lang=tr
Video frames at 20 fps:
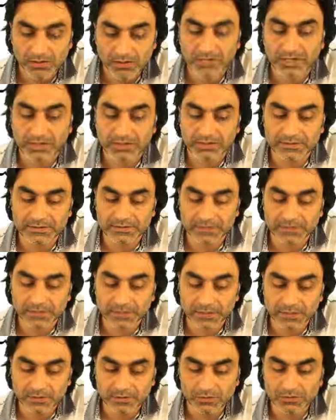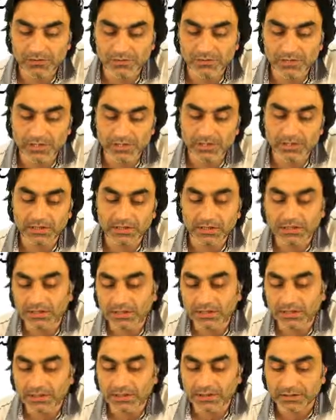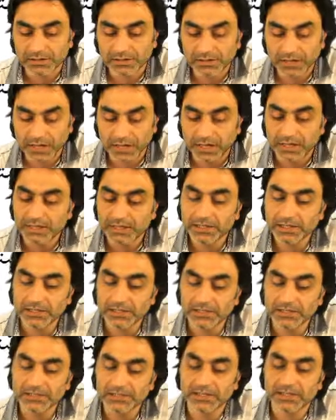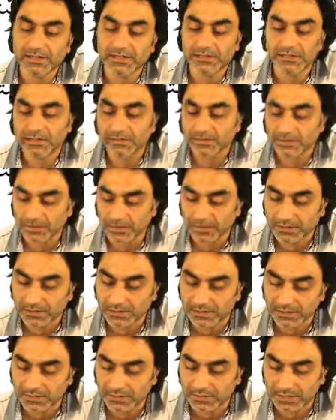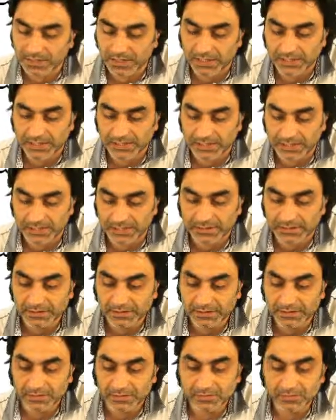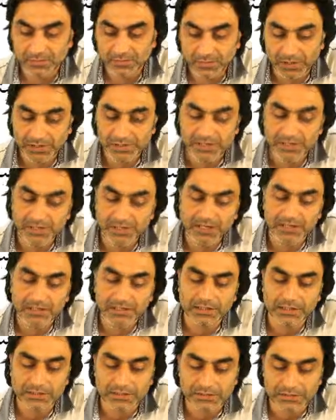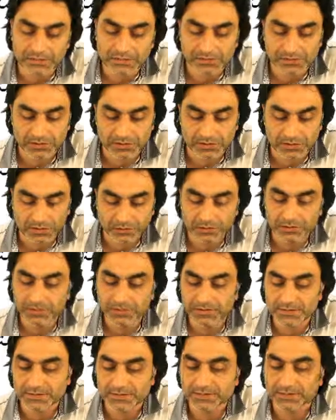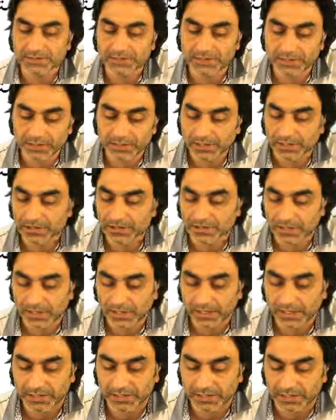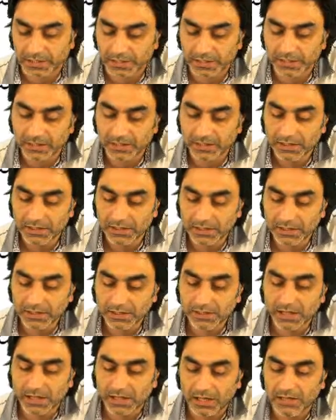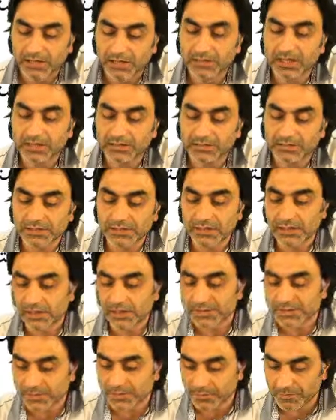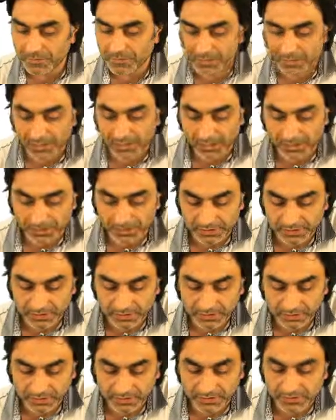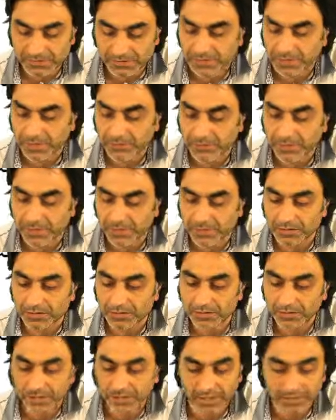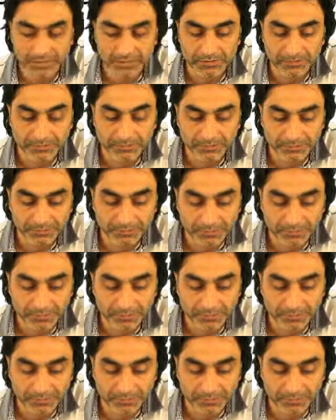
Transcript: o takdirde öncelikli ikilinin aleyhlerinde kazandıkları kimselerden başka iki kişi o ikisinin yerine geçerler de Allah adına kasem ederler. فَيُقْسِمَانِ billahi.